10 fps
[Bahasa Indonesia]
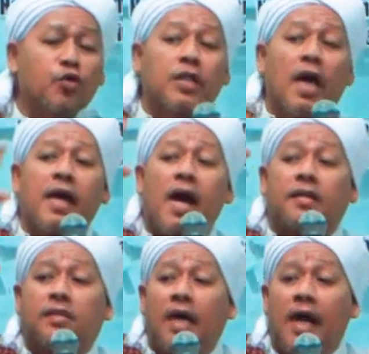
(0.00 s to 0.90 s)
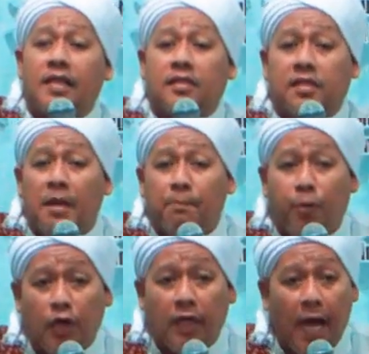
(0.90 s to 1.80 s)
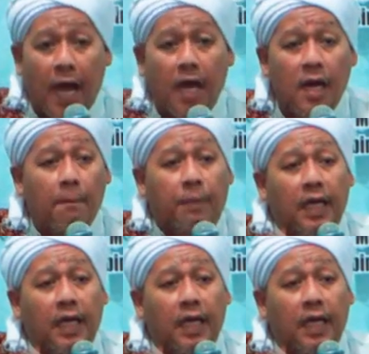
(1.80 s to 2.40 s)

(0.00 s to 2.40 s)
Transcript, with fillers: manusia yang sangat sempurna,